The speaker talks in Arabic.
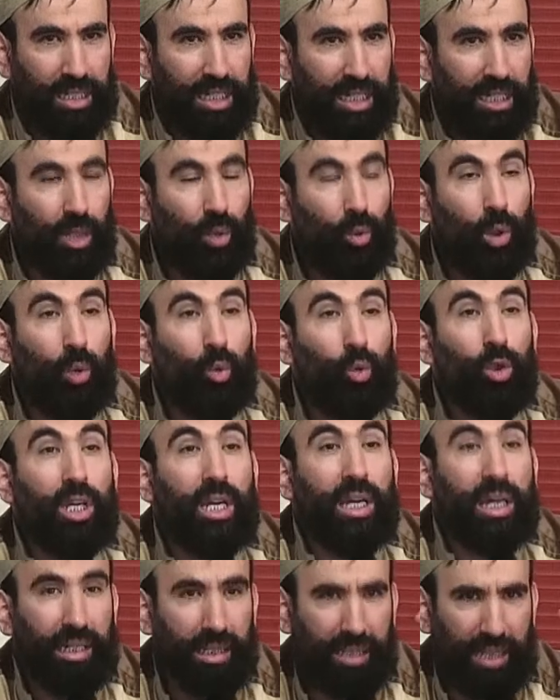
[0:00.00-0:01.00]
من يعني واو
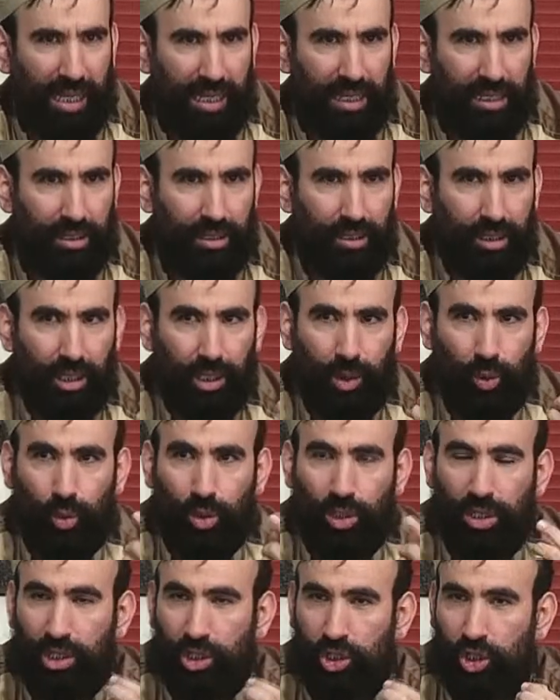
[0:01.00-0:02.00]
نقنع
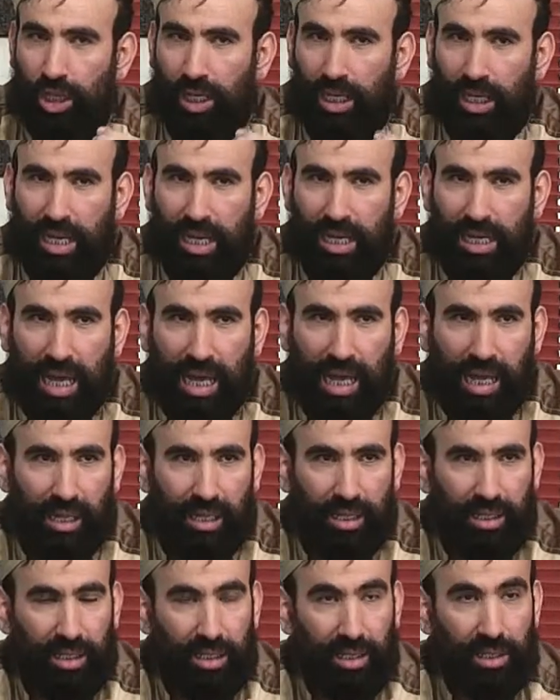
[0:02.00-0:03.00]
ونذي جل
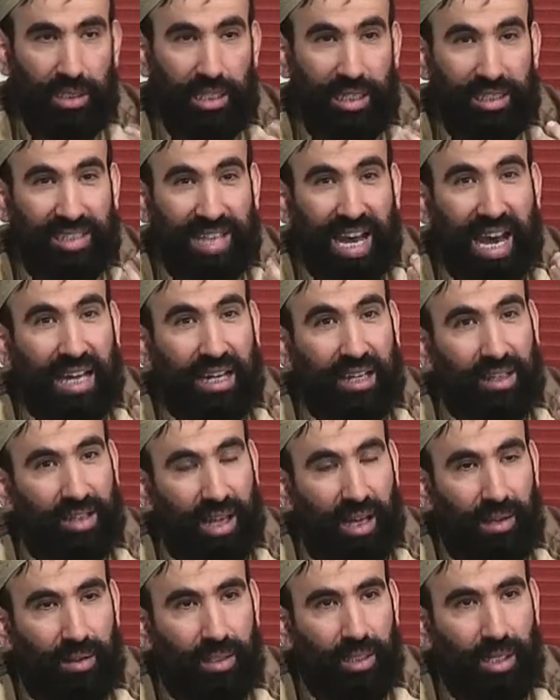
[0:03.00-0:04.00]
القناعة ذي
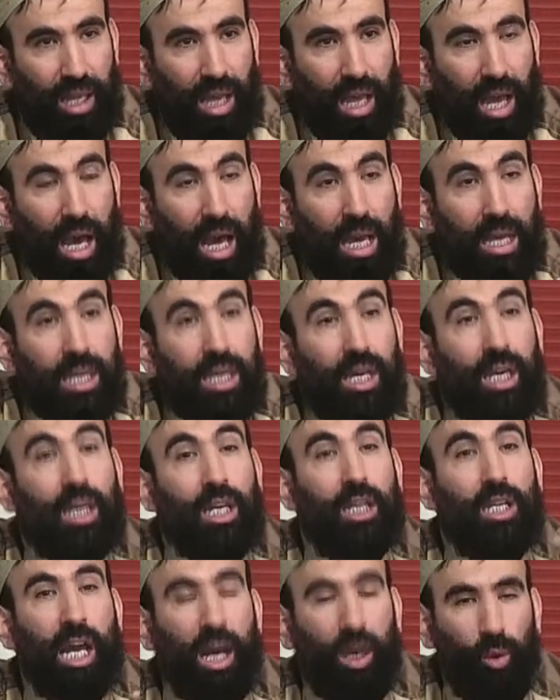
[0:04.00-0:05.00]
صارضة أي
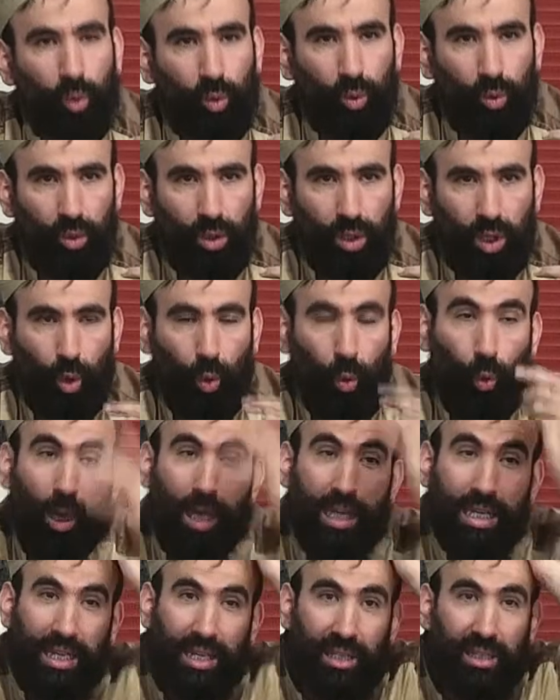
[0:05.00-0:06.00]
يقنع
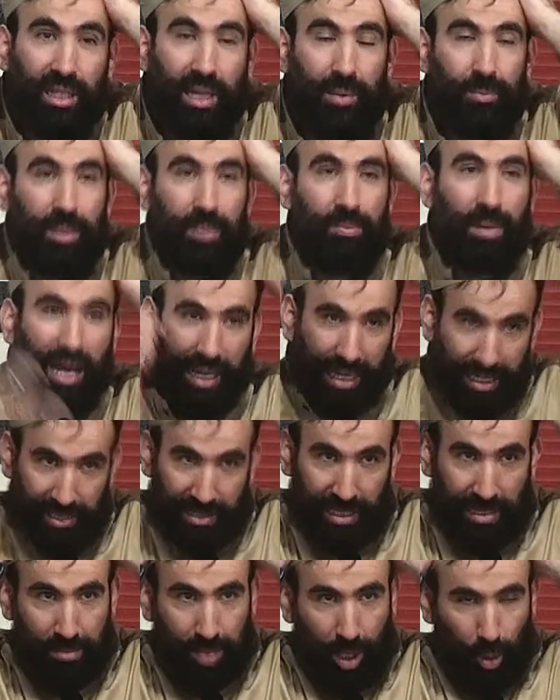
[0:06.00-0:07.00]
ويرضى بما
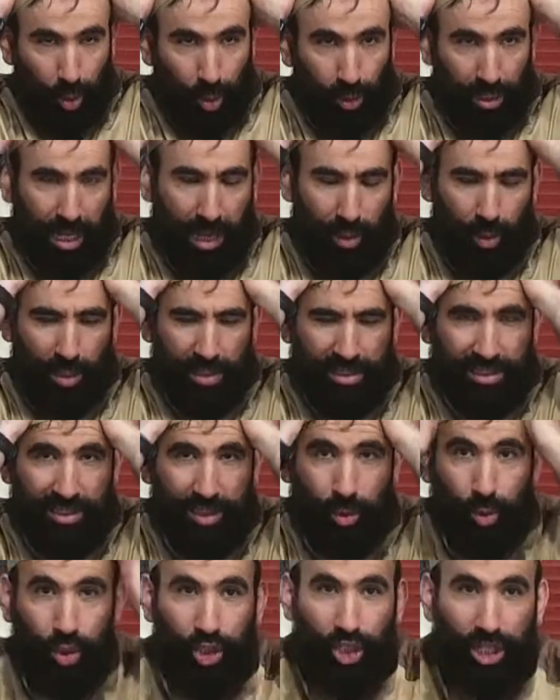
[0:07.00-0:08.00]
قسمه الله
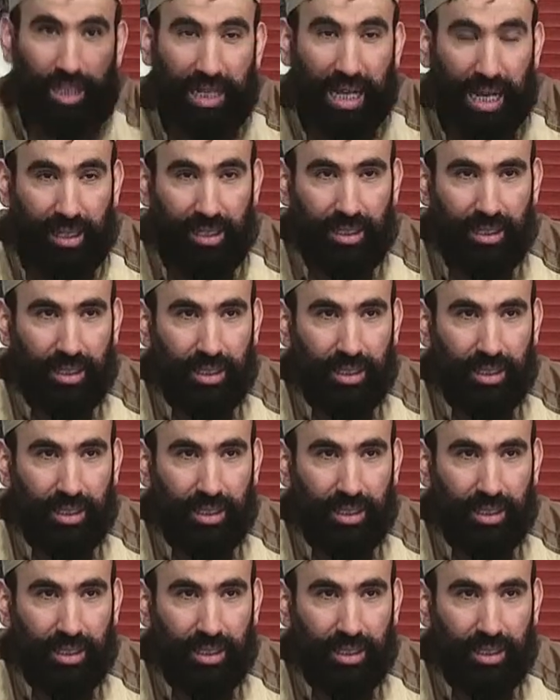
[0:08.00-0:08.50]
عز وجل